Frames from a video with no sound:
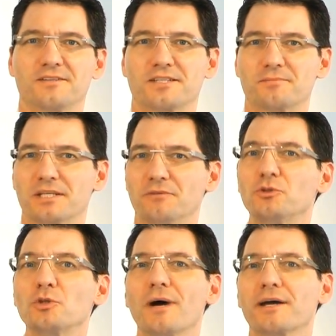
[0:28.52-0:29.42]
Es gibt eine
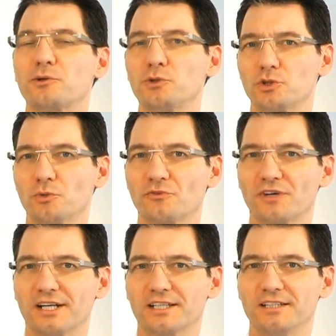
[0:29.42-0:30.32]
wunderbare
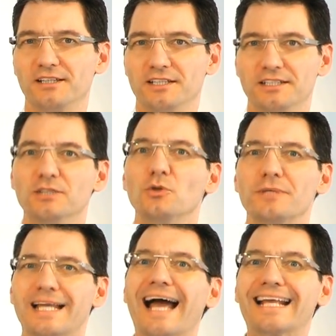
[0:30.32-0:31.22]
Kundenumfrage, die nur
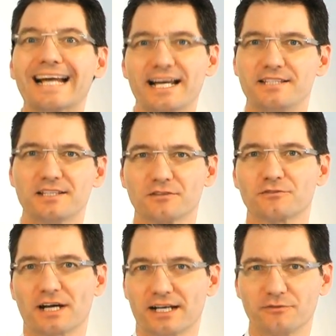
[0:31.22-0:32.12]
mit einer einzigen
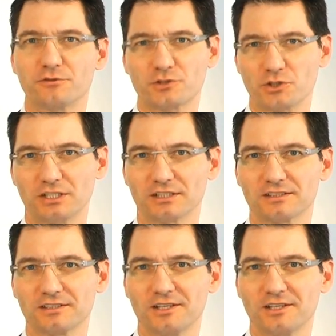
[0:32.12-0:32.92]
Frage funktioniert.